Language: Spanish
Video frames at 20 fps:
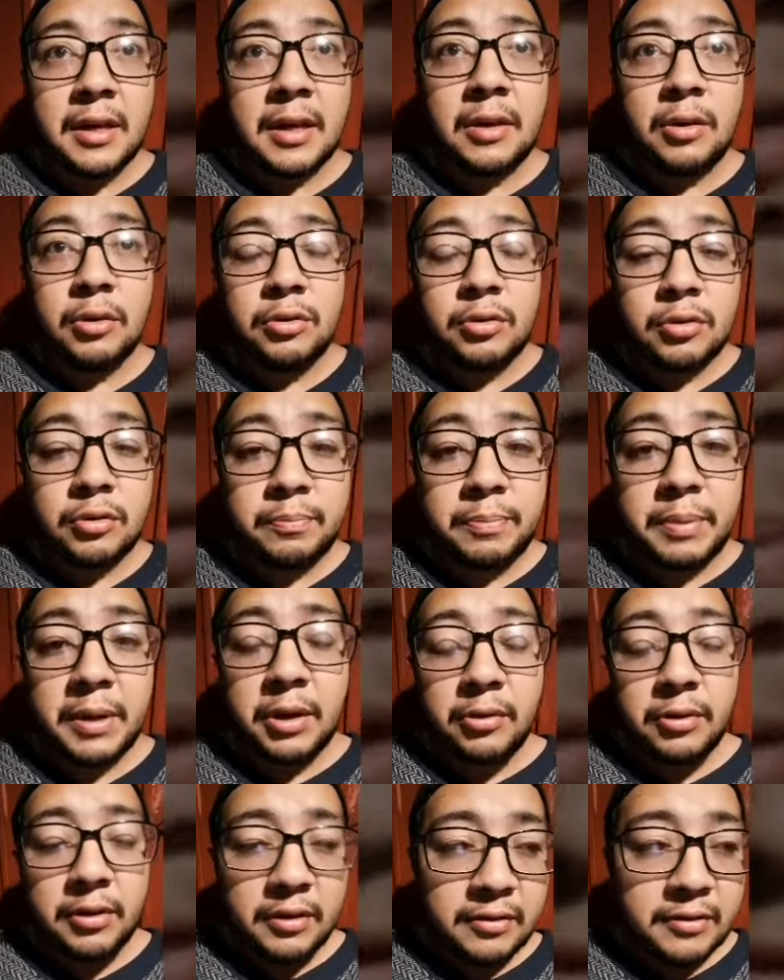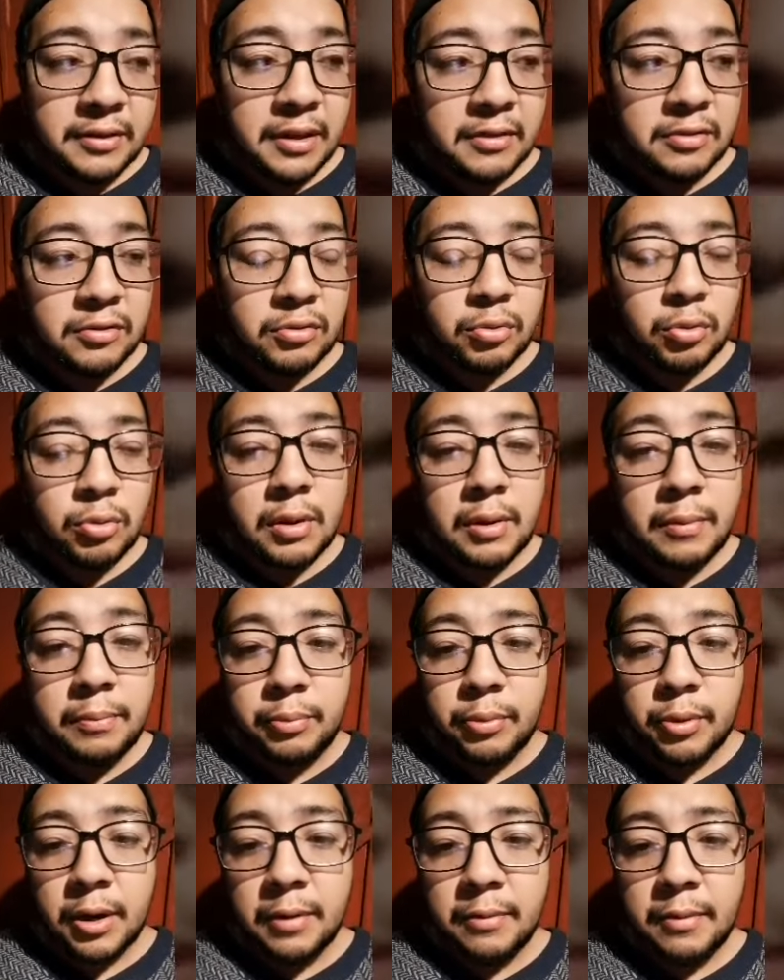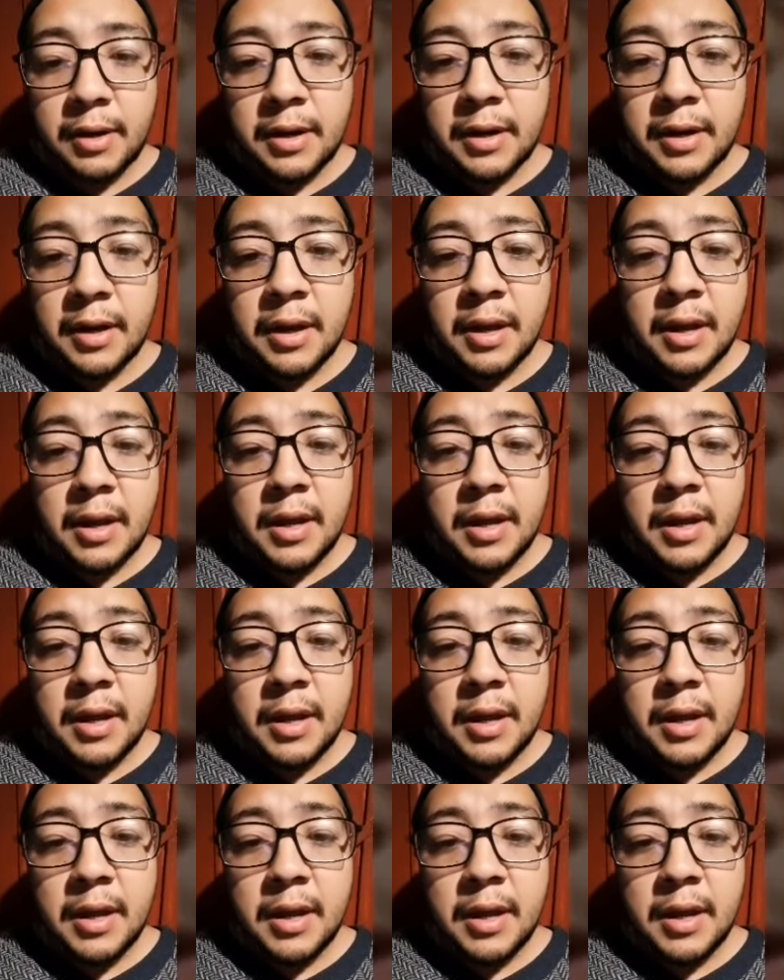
que otros periodistas no aprueban